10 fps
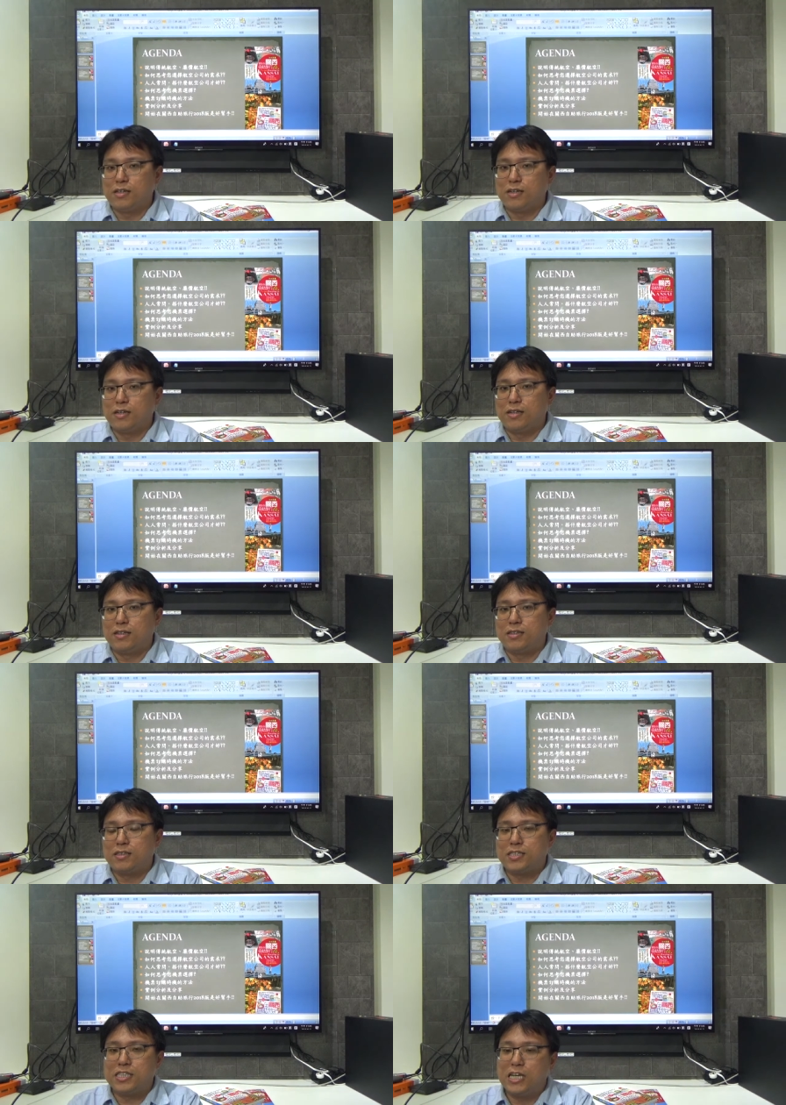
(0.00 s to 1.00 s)
呃，
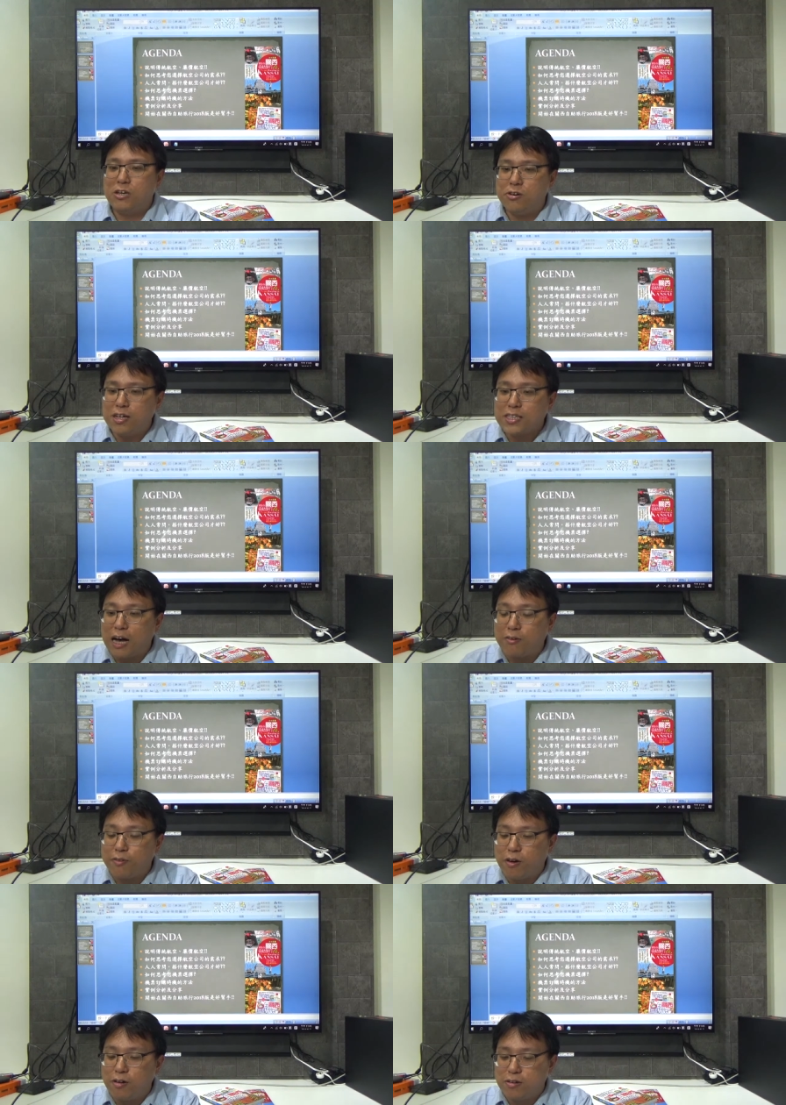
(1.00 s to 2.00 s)
十一月赏
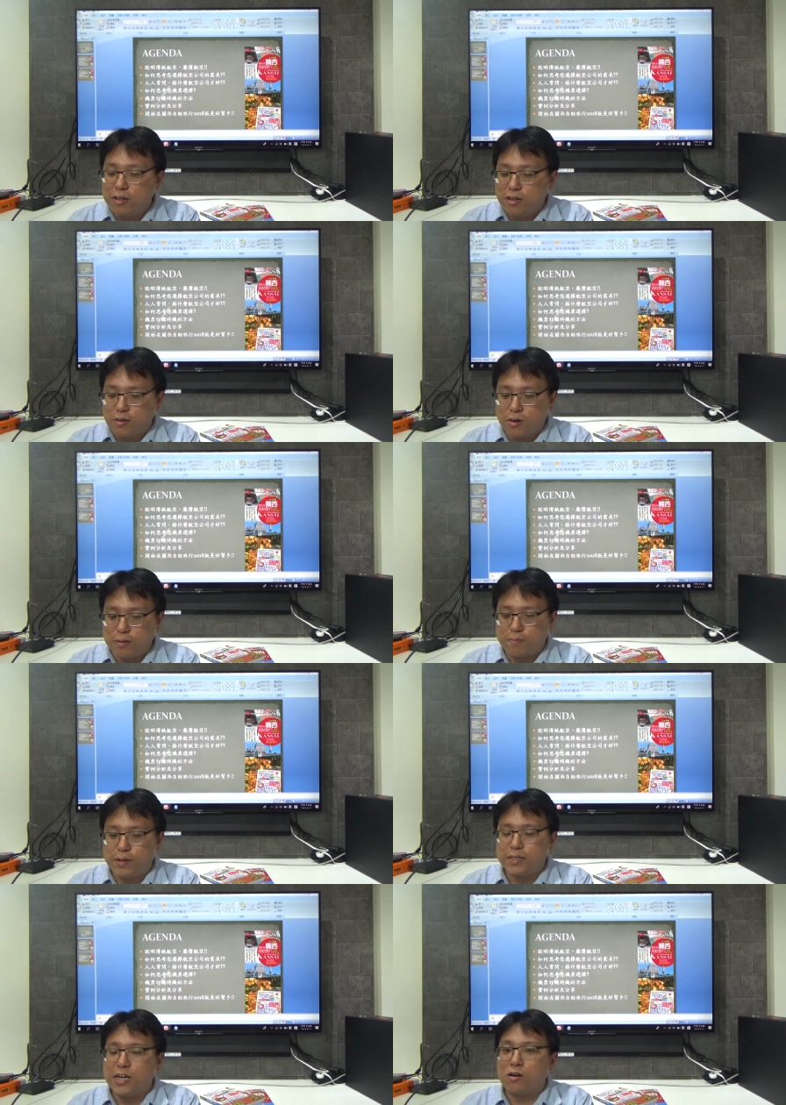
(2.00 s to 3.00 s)
枫会
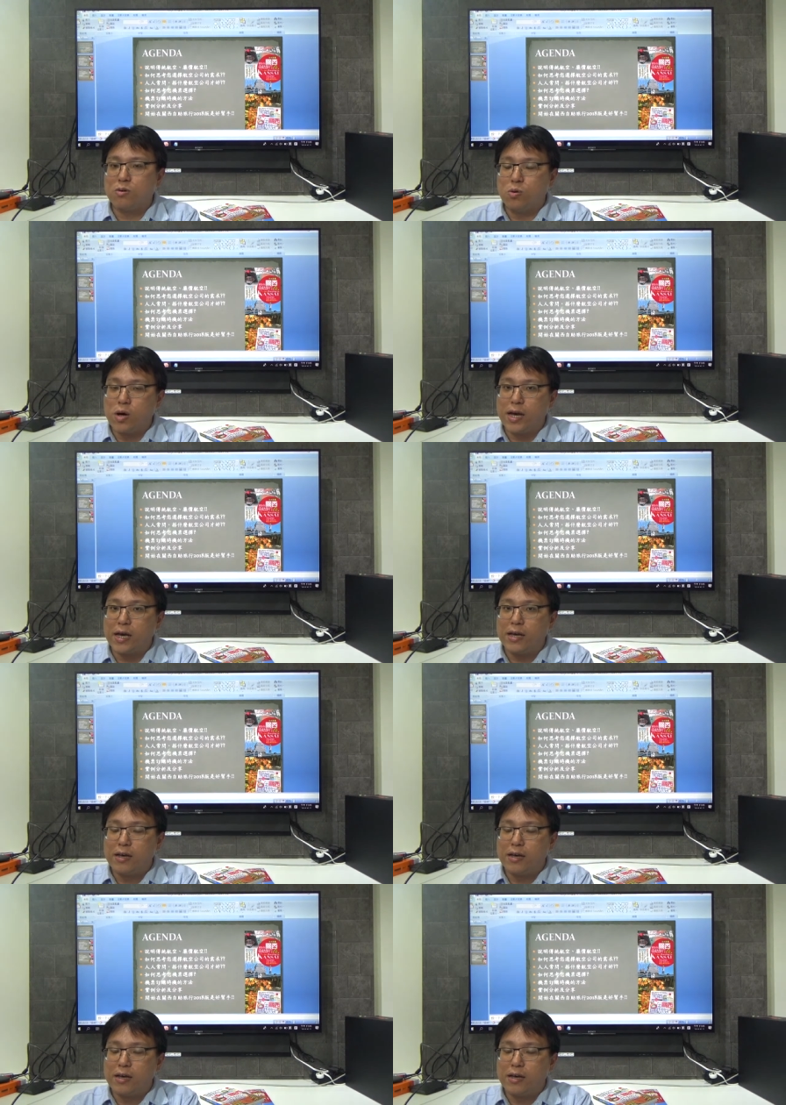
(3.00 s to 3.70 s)
比较贵，